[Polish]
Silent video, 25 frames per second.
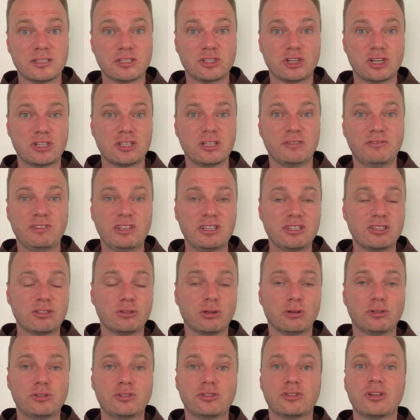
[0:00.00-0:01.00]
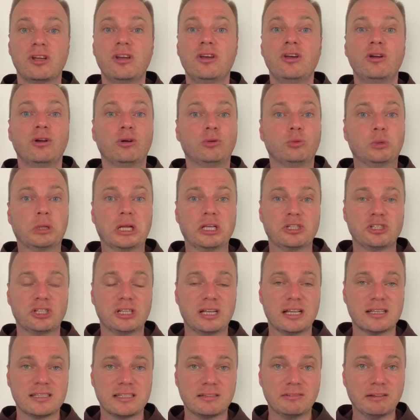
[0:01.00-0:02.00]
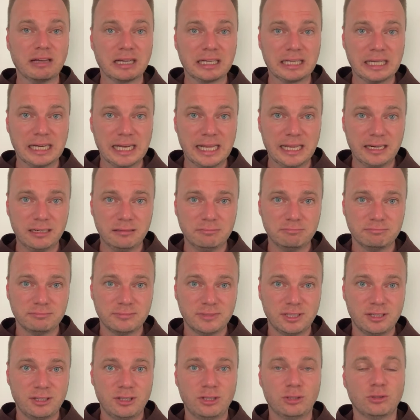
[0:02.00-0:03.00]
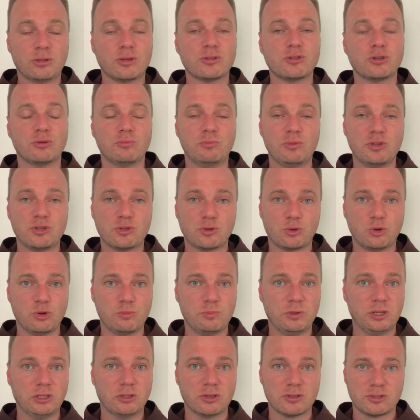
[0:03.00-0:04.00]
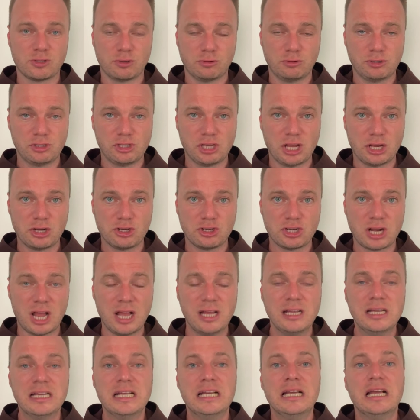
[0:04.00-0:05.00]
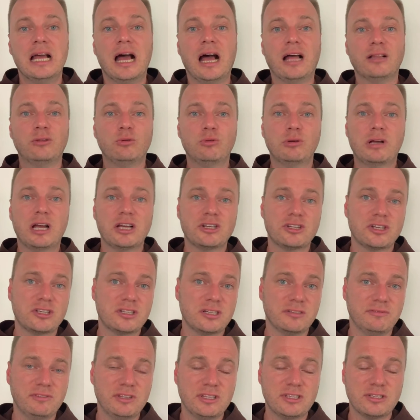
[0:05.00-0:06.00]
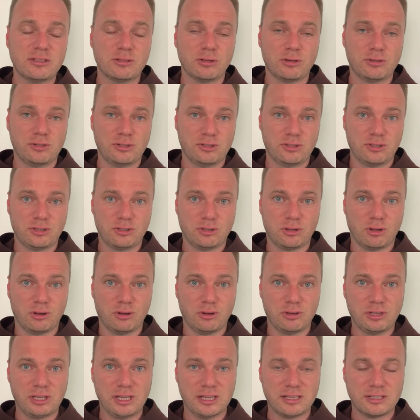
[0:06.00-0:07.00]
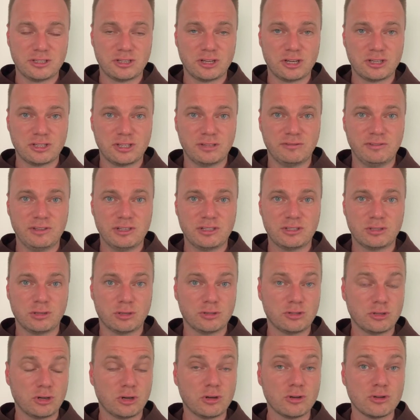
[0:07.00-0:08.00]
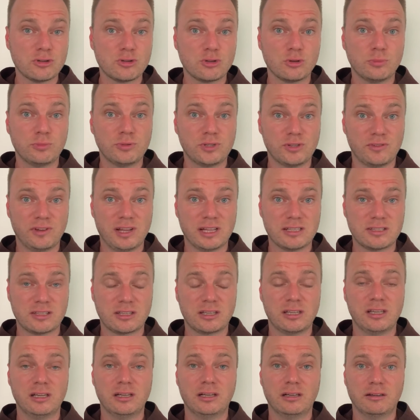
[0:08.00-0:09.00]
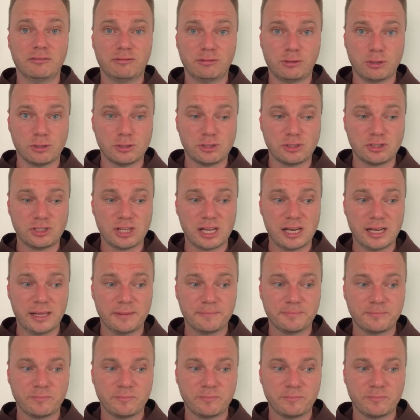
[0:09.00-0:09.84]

rzeczywistość, która się nazywa kler, to są biskupi, to są księża, a druga rzeczywistość to jest rzeczywistość osób świeckich w kościele.